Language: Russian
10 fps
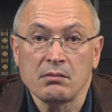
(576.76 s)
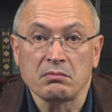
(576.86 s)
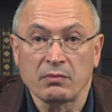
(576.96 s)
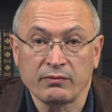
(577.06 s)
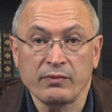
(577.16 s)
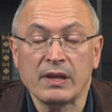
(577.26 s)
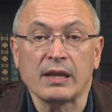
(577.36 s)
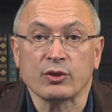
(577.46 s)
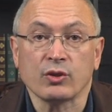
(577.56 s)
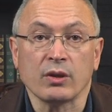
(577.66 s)
Вы
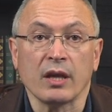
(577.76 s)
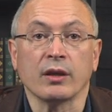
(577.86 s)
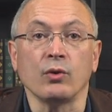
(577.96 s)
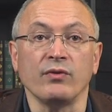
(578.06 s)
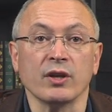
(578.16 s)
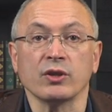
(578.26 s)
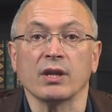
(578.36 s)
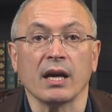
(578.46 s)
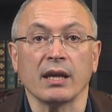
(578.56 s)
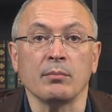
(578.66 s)
видели, что танки
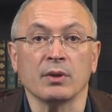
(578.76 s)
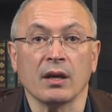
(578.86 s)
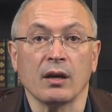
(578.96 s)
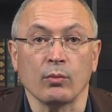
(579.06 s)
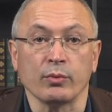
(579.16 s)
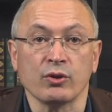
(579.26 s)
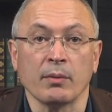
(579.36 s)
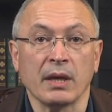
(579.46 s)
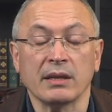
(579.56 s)
увешаны какими-то коробочками.